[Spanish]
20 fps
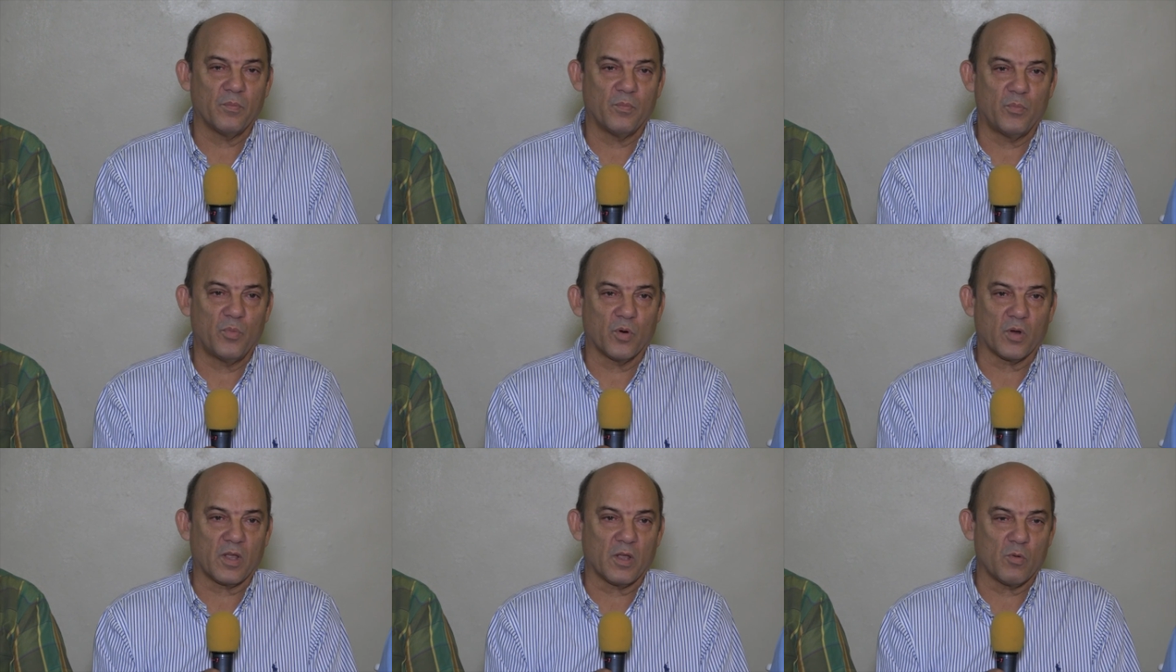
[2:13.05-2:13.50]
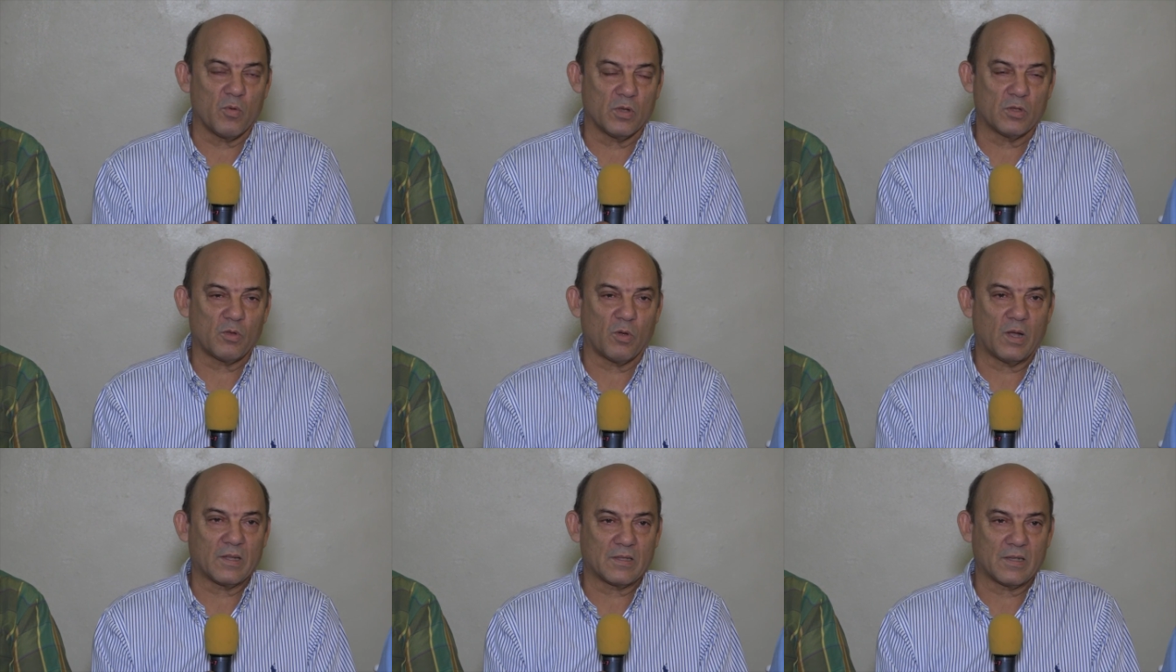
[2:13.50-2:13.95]
porque
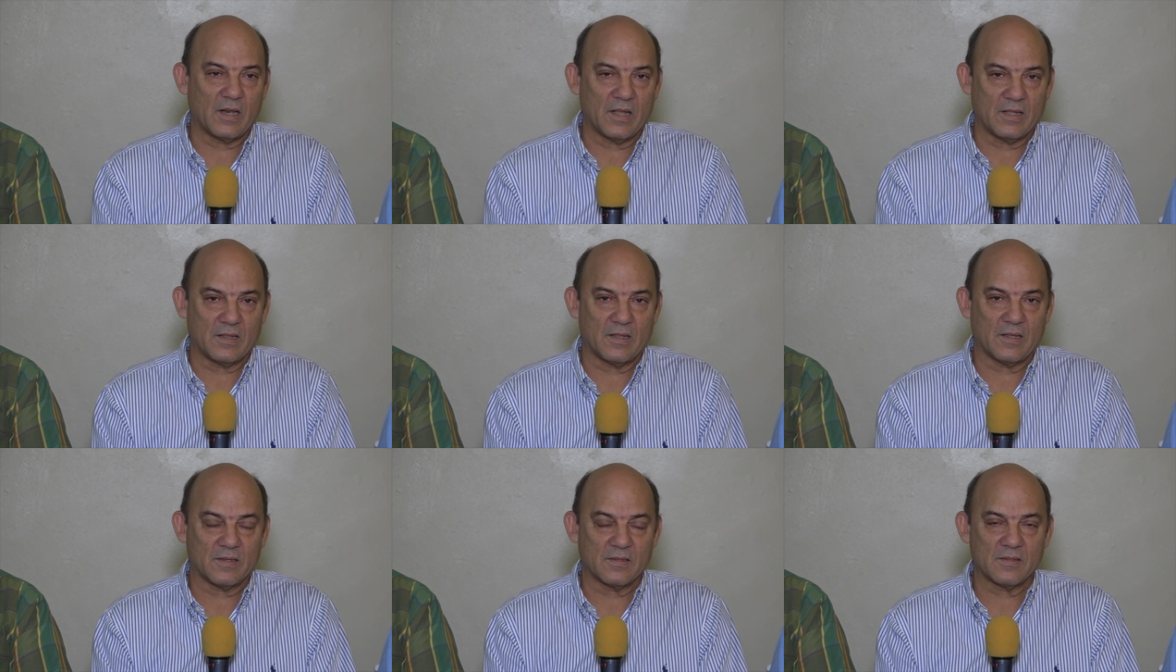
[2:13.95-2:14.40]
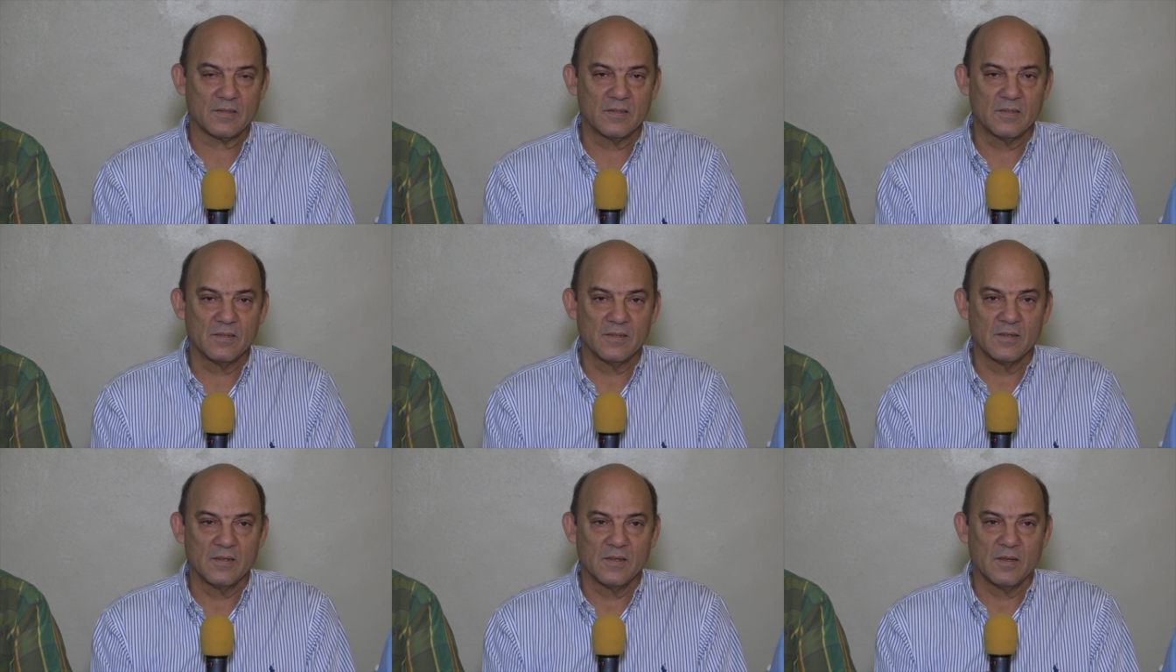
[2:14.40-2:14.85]
nuestros atletas
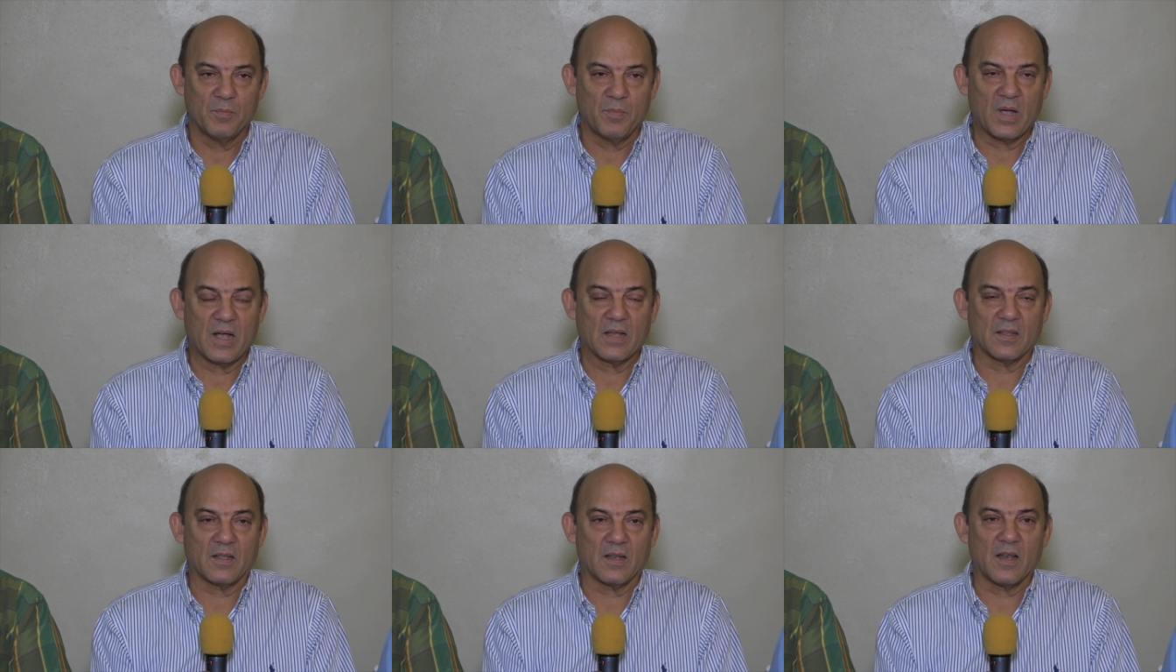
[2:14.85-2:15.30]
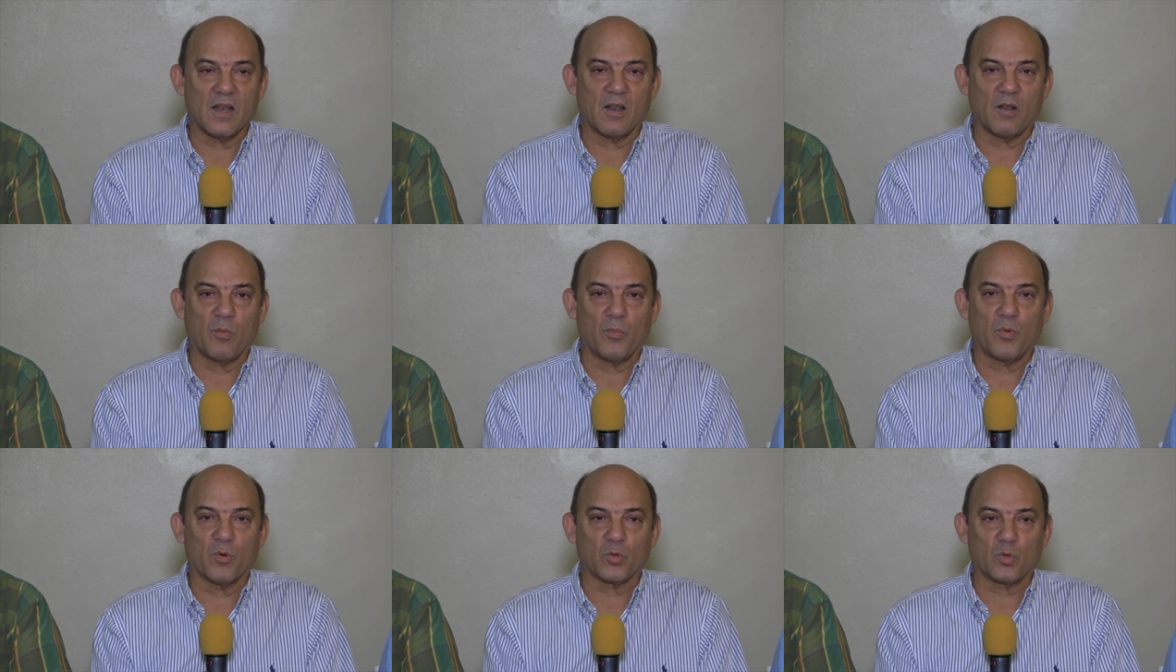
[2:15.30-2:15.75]
van a tener la
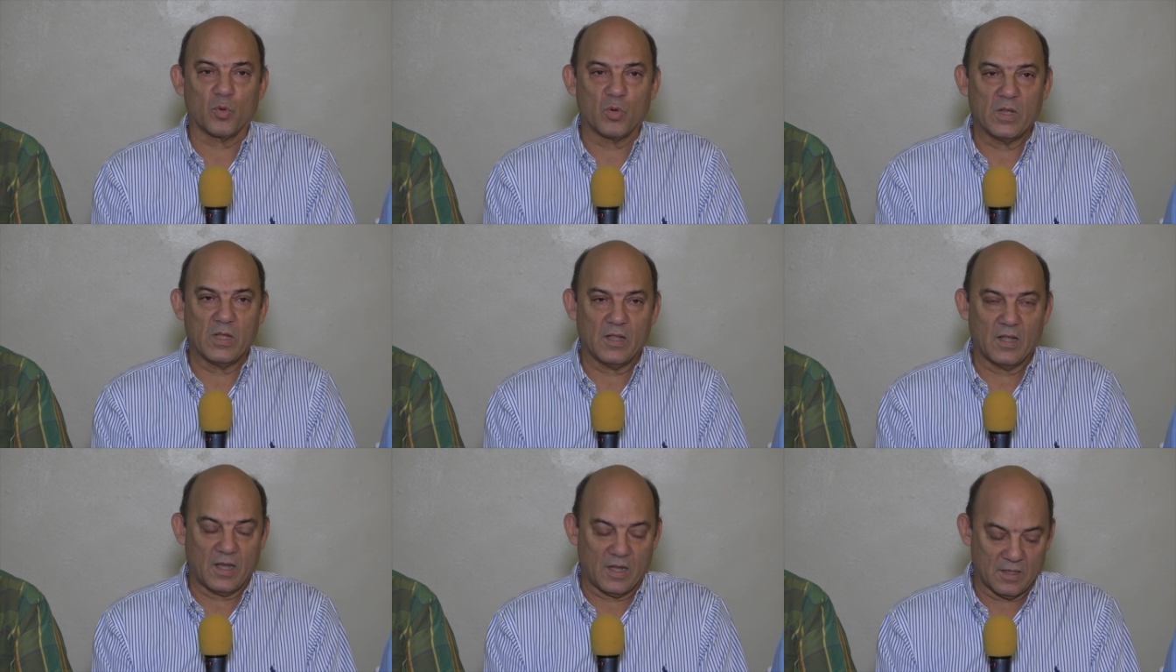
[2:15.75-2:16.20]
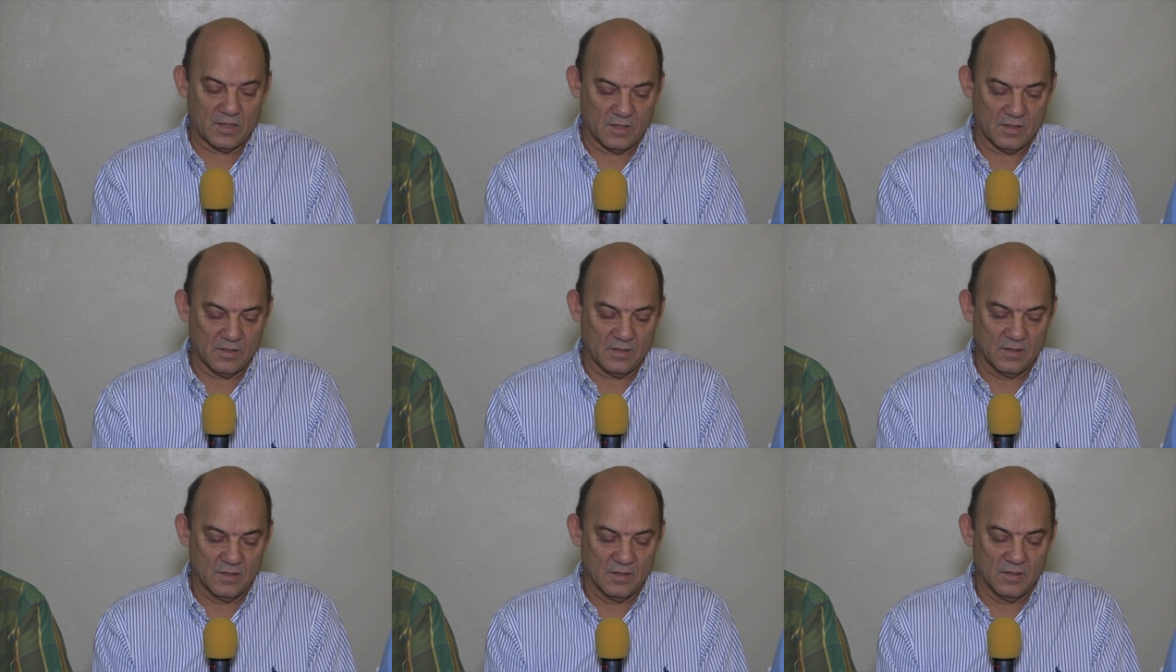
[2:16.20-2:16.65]
oportunidad
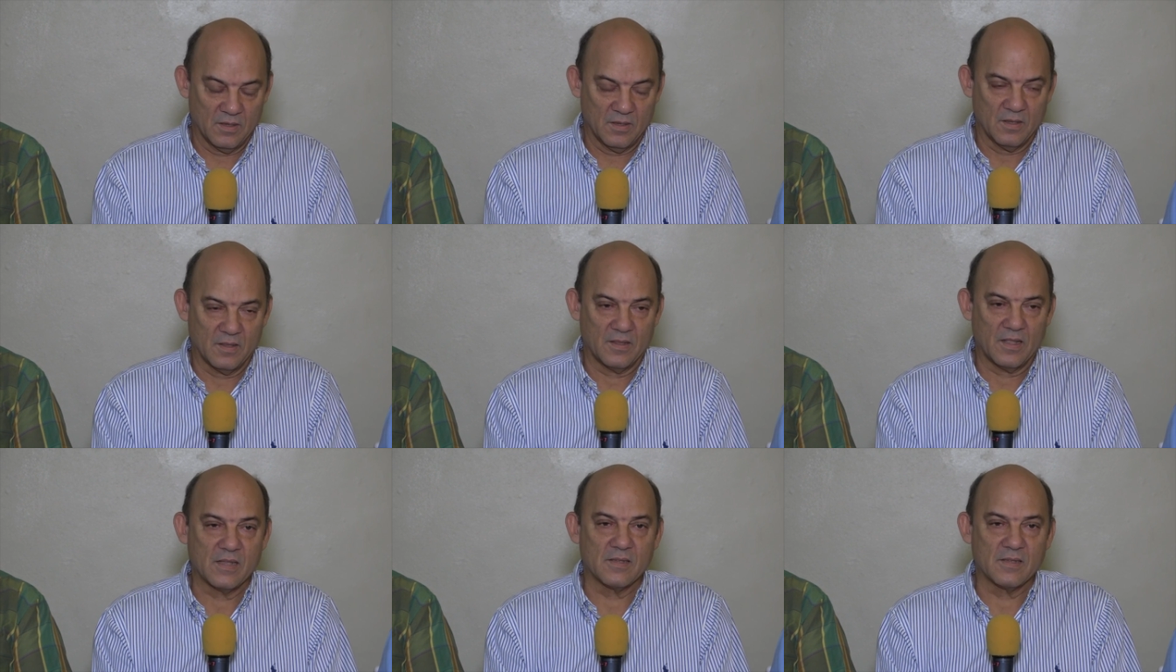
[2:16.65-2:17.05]
de